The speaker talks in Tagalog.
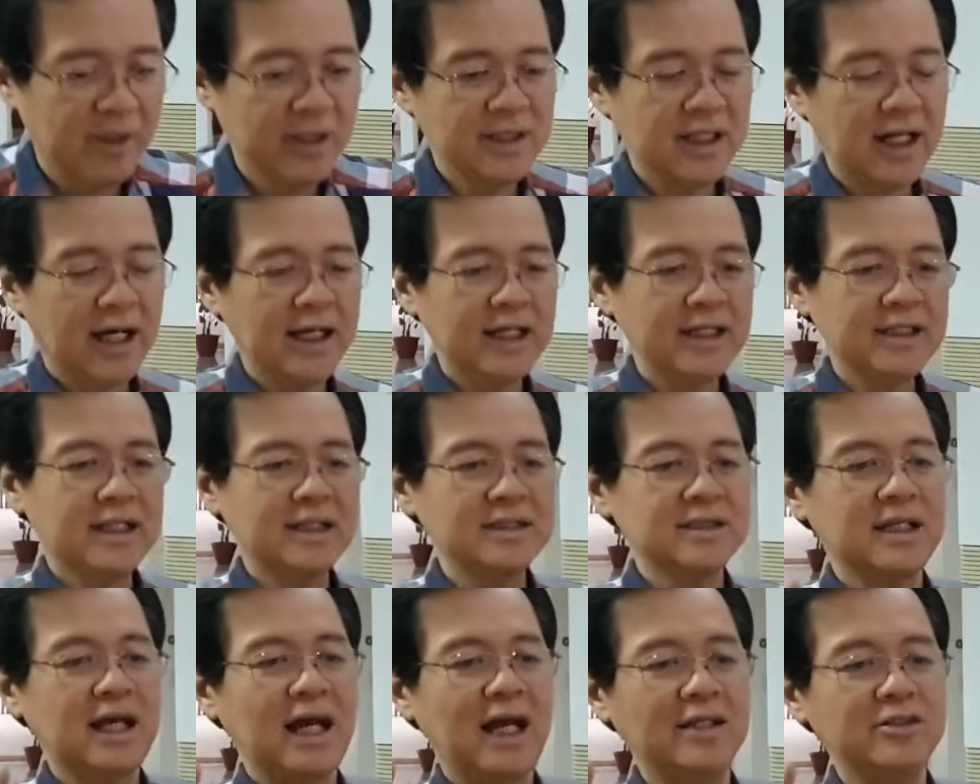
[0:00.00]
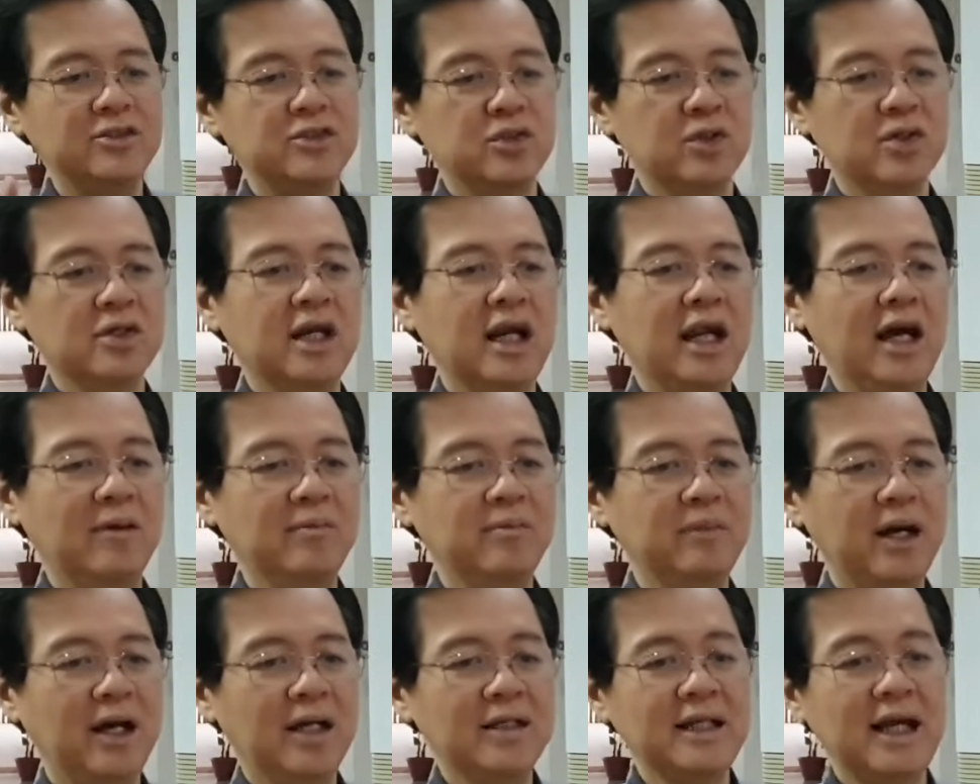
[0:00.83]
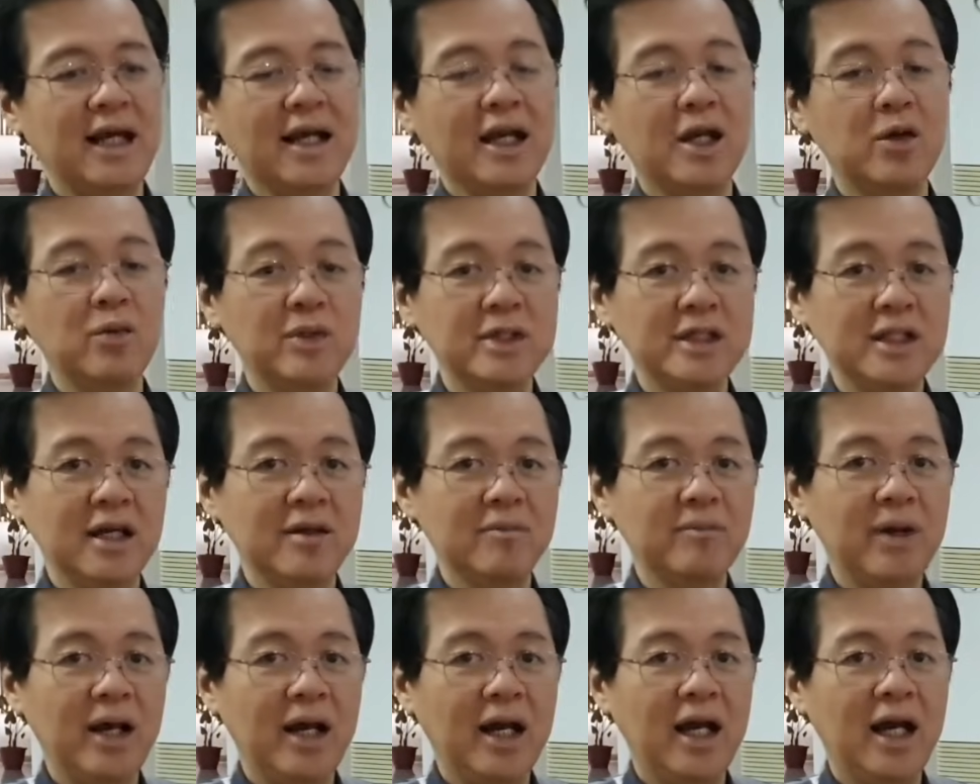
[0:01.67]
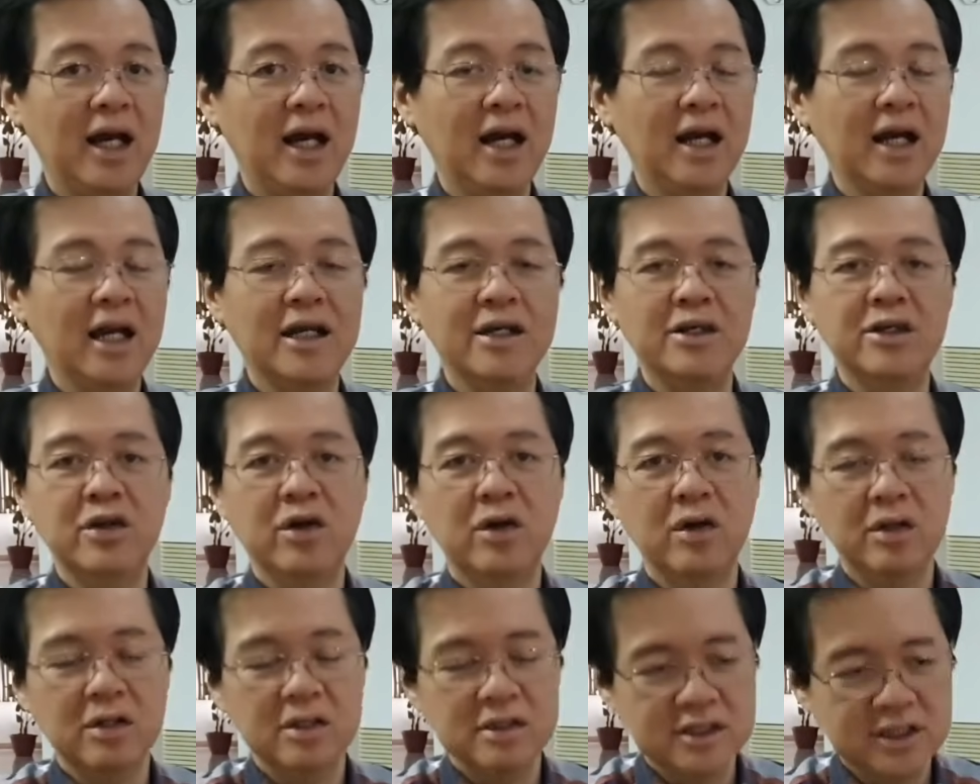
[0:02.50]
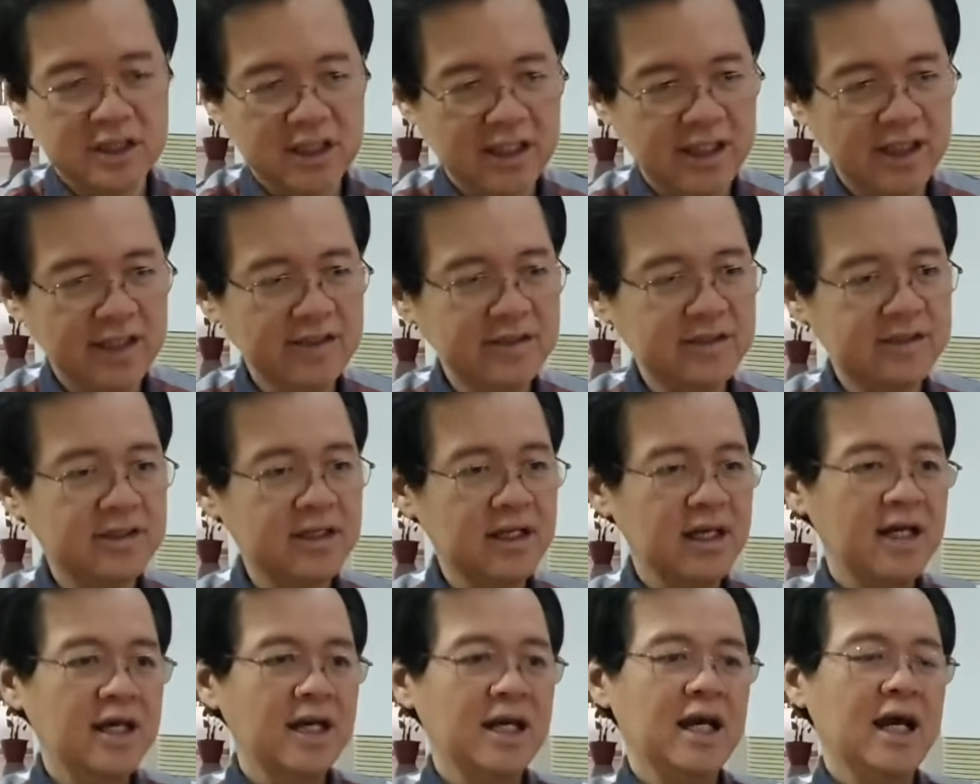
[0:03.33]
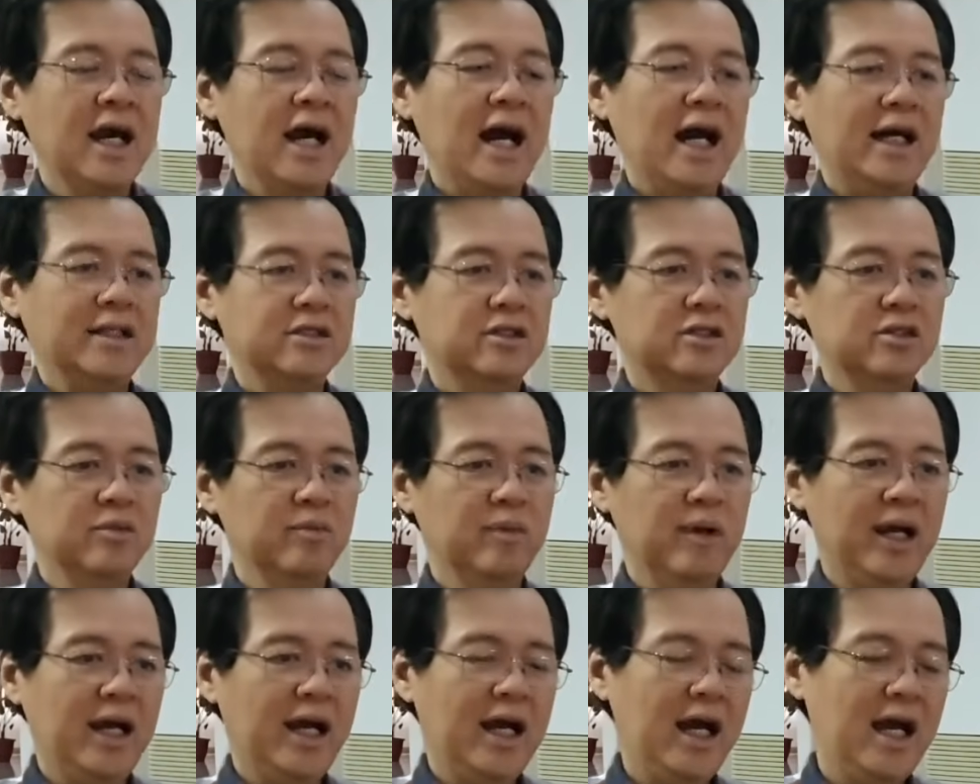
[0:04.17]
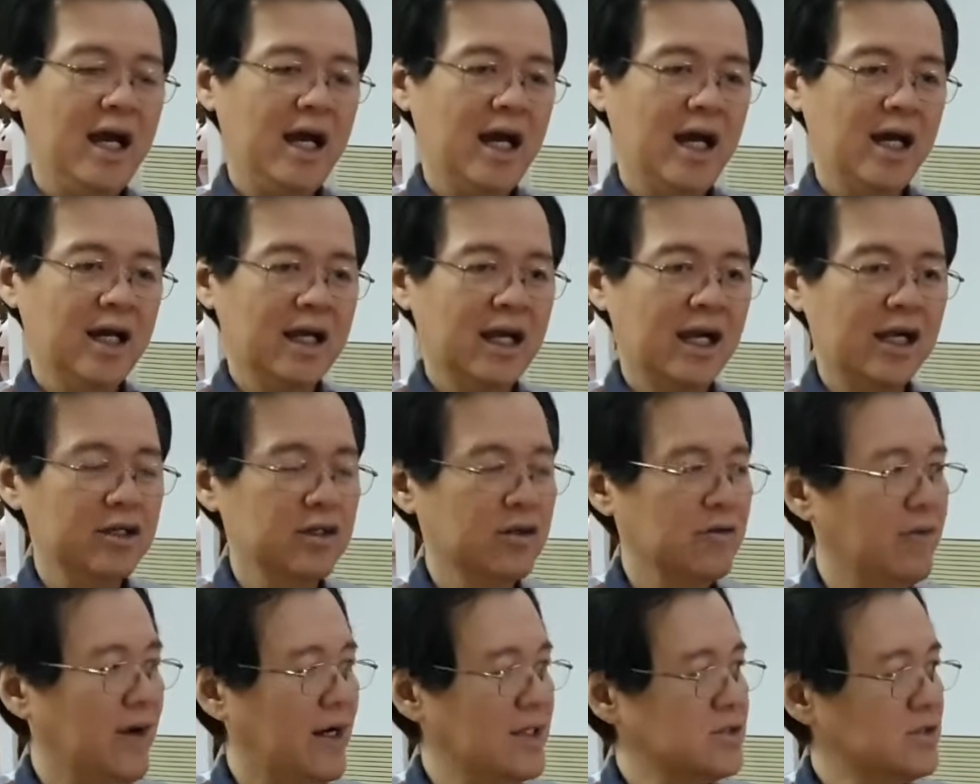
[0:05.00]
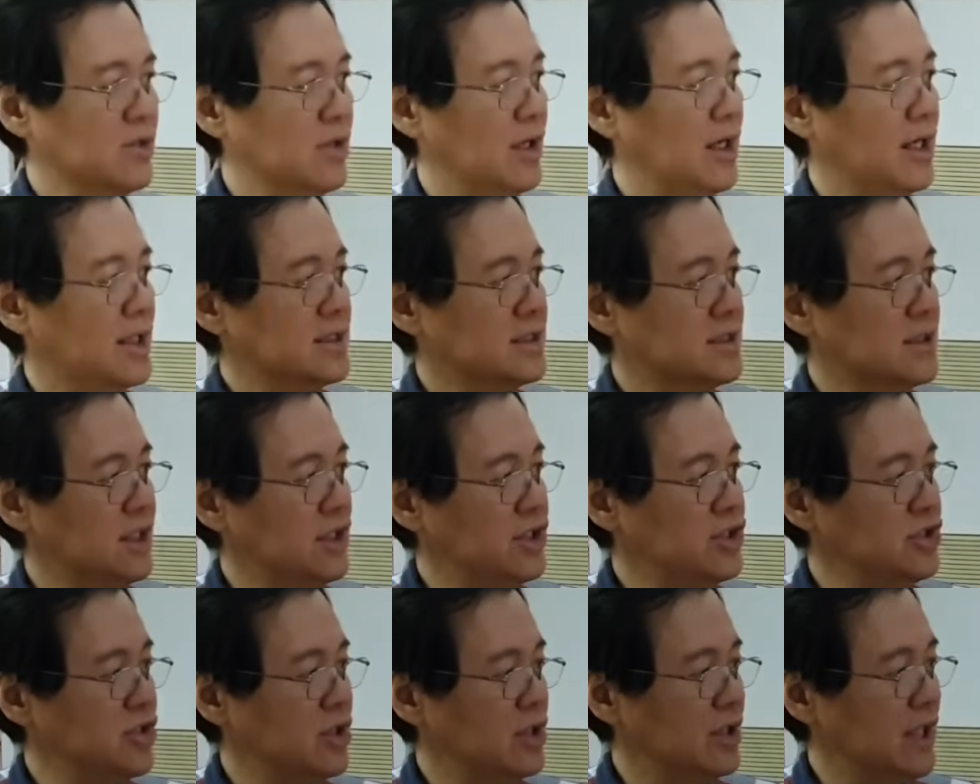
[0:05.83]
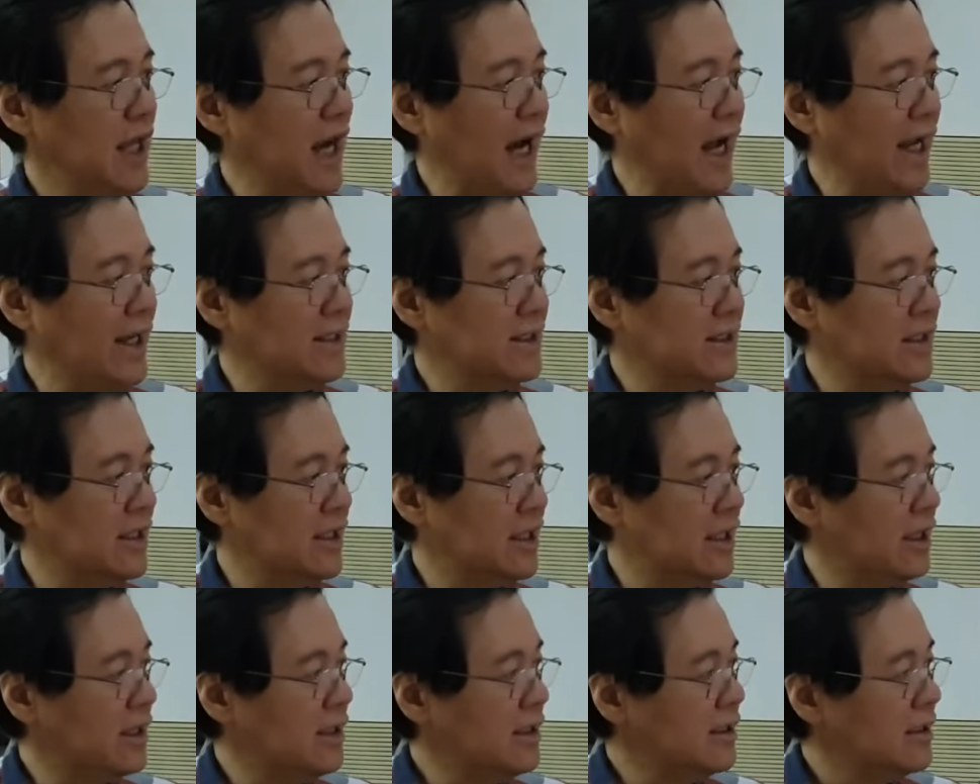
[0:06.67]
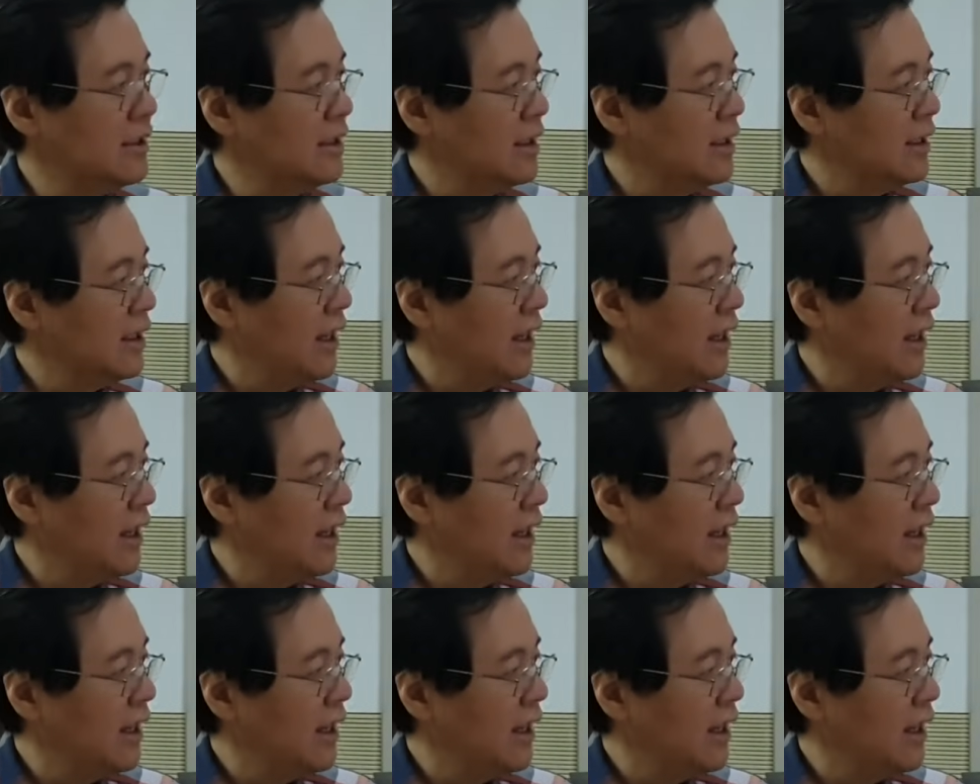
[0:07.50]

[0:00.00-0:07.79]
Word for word: pag nakita sa angiogram, ang gagawin ng mga cardiologist at yung mga cardiovascular surgeon, either